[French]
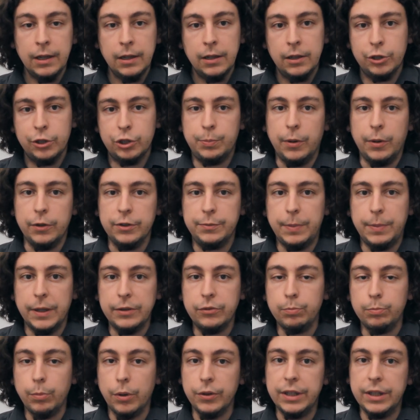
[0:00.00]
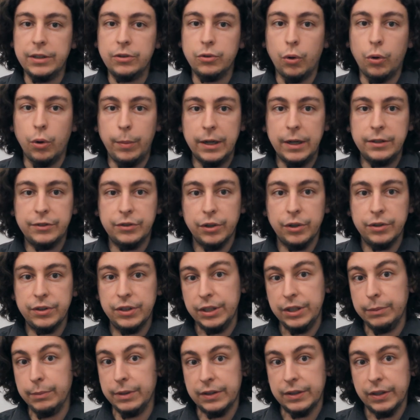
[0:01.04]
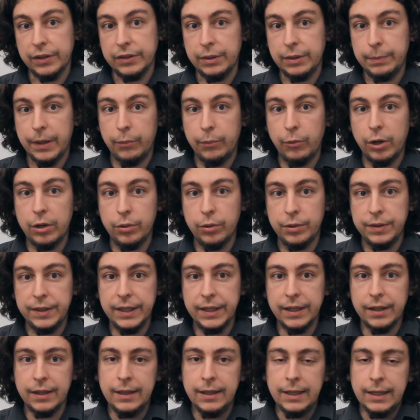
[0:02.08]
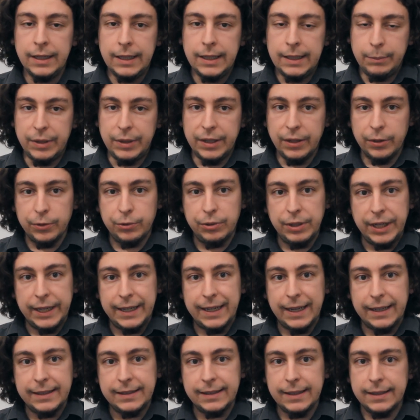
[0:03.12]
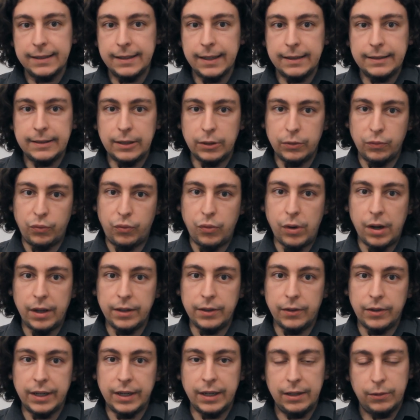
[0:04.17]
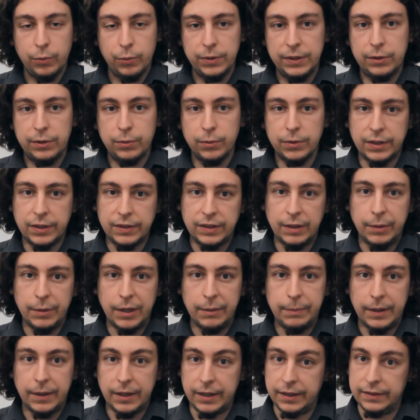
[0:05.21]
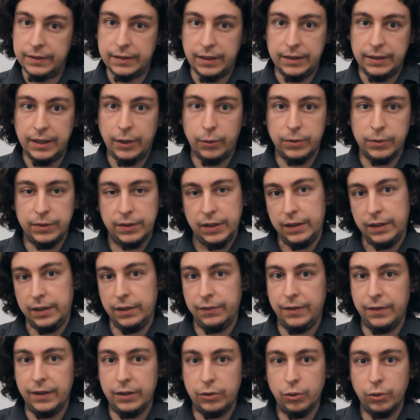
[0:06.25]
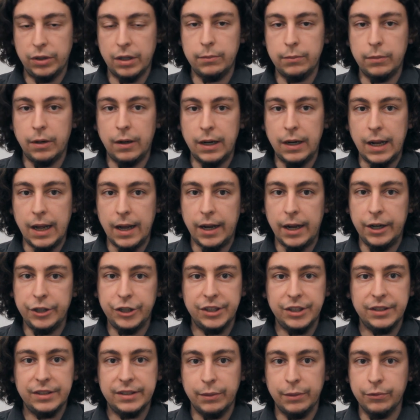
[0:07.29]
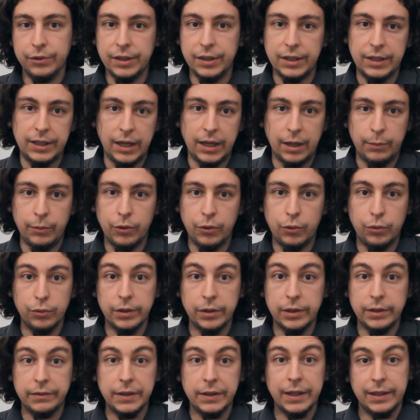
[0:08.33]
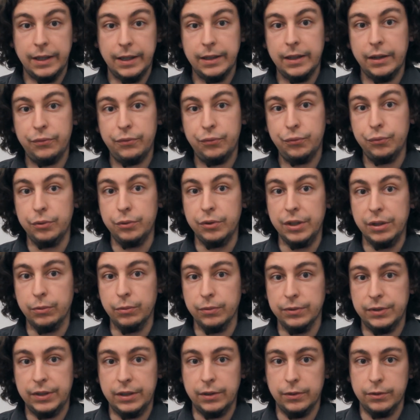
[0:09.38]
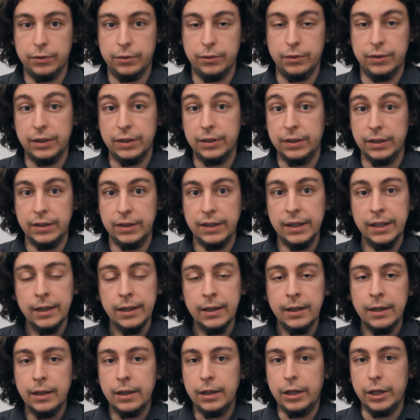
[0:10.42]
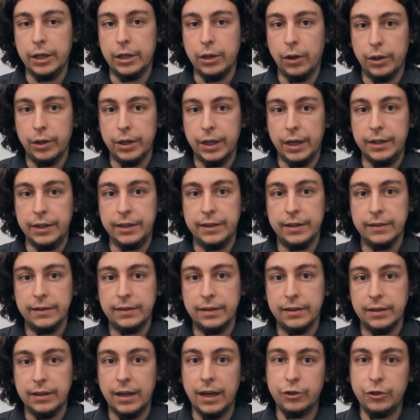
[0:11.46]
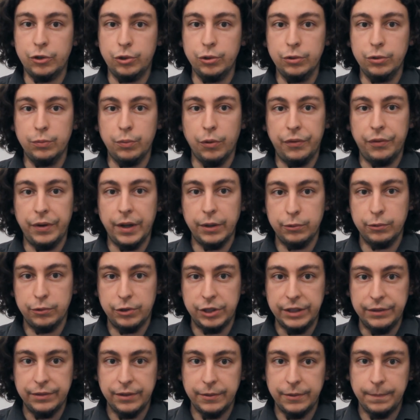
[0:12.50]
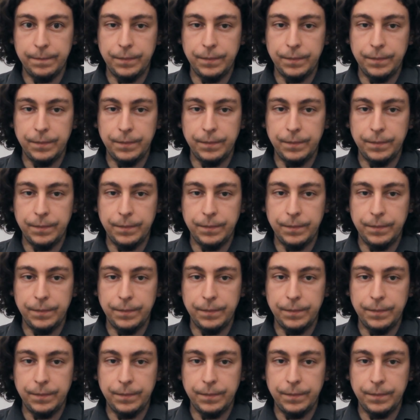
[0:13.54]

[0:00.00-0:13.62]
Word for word: Je pense pas m'en être trop mal sorti, mais ça c'est pas à moi de le dire. Mais dans tous les cas, c'est intéressant de voir dans quelles conditions ça s'est préparé, c'est-à-dire que ça a été fait totalement à l'arrache et que ça montrait clairement qu'on n'en avait rien à foutre des conséquences de cette idée, et qu'en réalité c'était là juste pour faire du chiffre.